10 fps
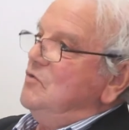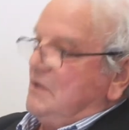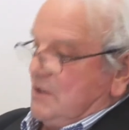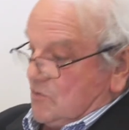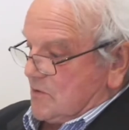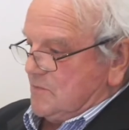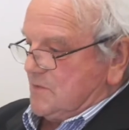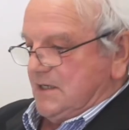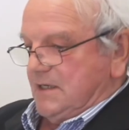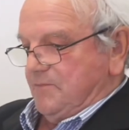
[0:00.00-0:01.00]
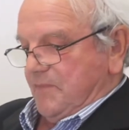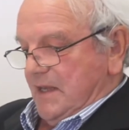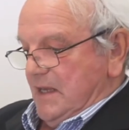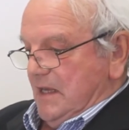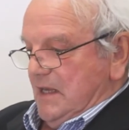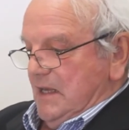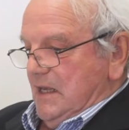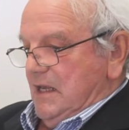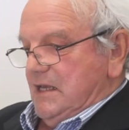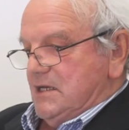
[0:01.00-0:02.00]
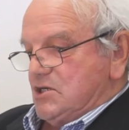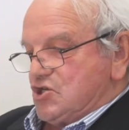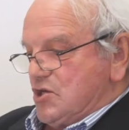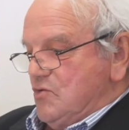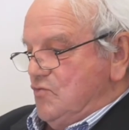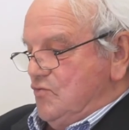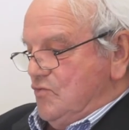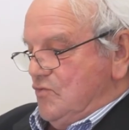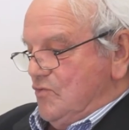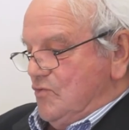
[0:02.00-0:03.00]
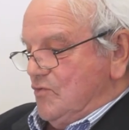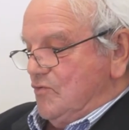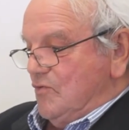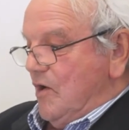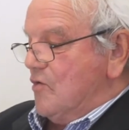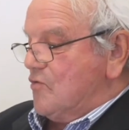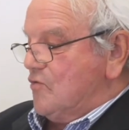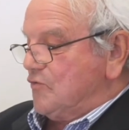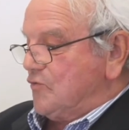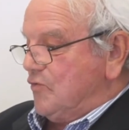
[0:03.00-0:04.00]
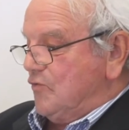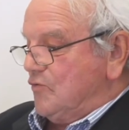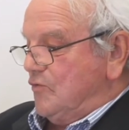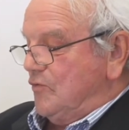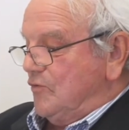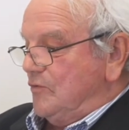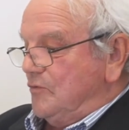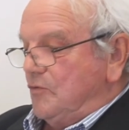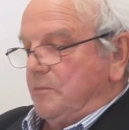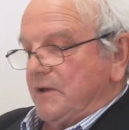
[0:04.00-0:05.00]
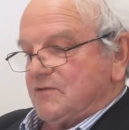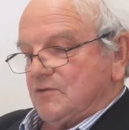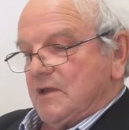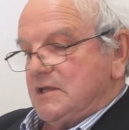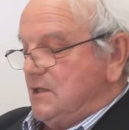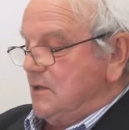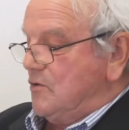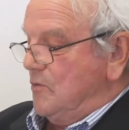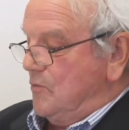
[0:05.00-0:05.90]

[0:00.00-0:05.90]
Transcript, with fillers: et des choses comme ça. Et j'ai eu euh, la rencontre de, personnalités comme